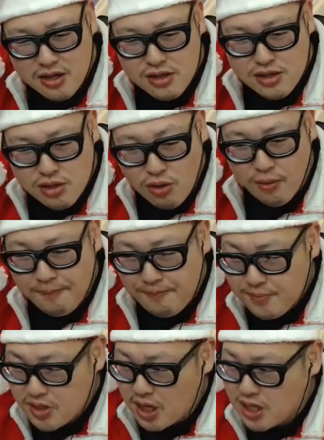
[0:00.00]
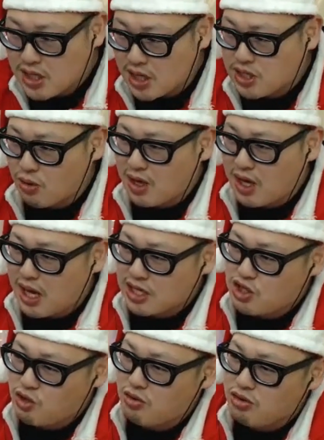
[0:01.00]
そう。で、確かそれが
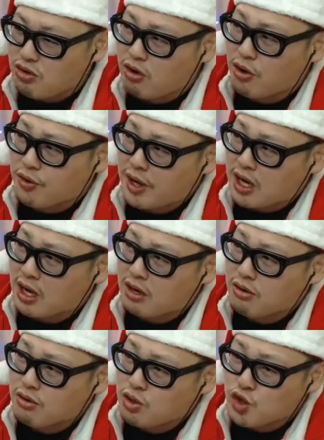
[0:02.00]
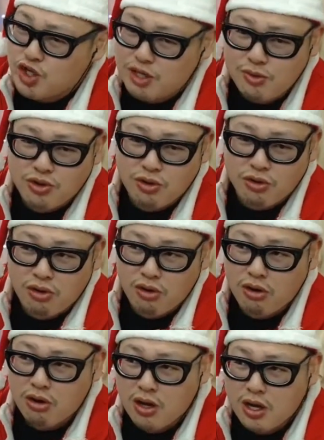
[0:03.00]
ちょうど、なんかあの、吉本
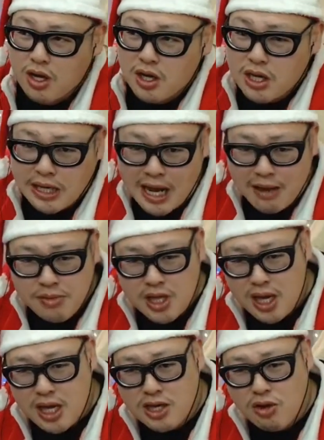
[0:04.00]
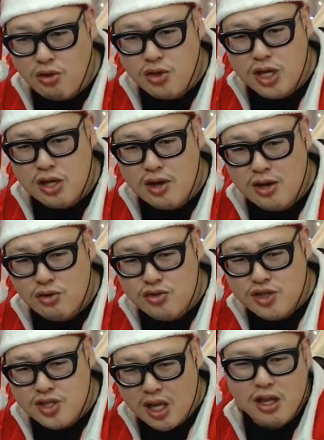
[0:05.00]
の、闇営業の時ぐらいに
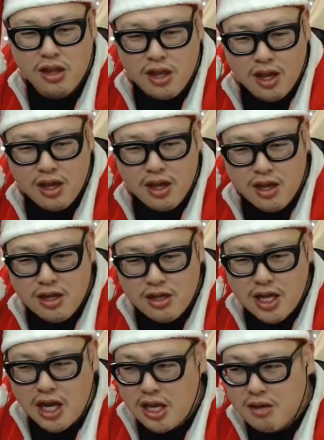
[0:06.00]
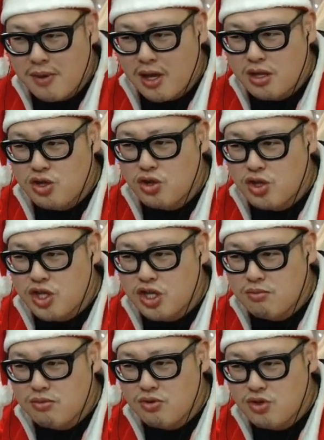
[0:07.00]
送ったんだよね。だから今、ちょっと事
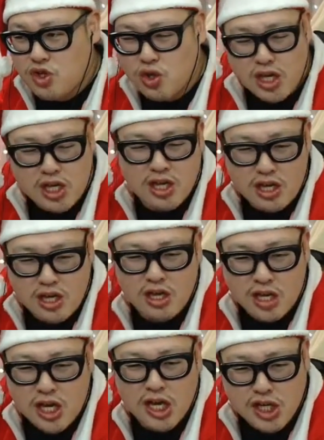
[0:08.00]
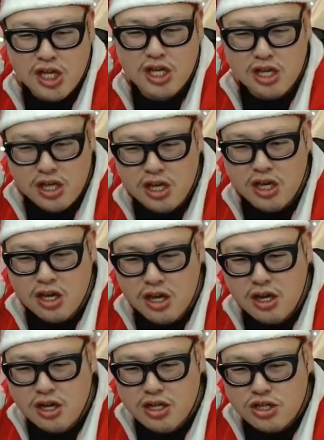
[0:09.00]
務所的に、会社的に、
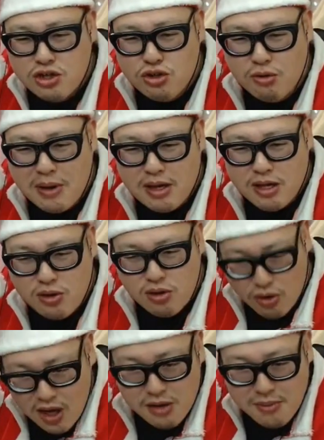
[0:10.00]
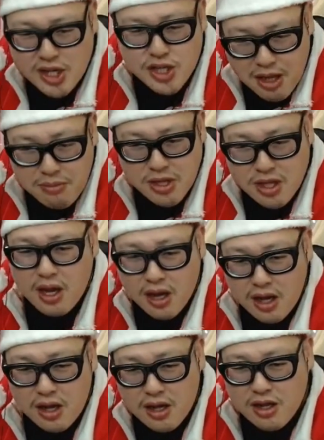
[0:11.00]
ちょっとまあいろいろありまして、みたい
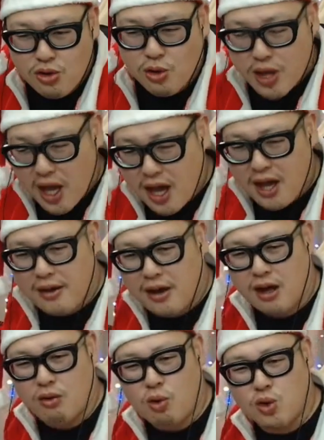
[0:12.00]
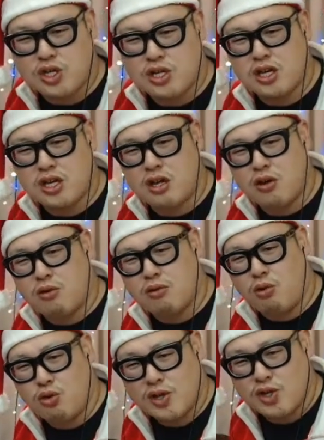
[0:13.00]
な。ので、あの、個人的な
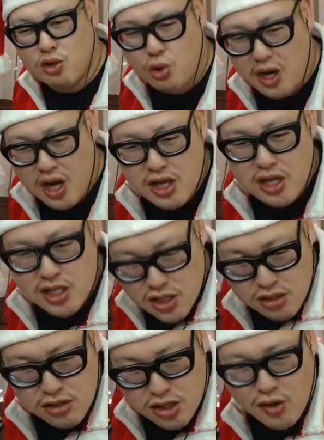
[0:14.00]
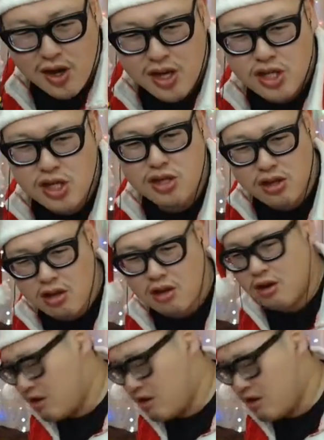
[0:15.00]
行動はちょっと取れないですって言われちゃったんで。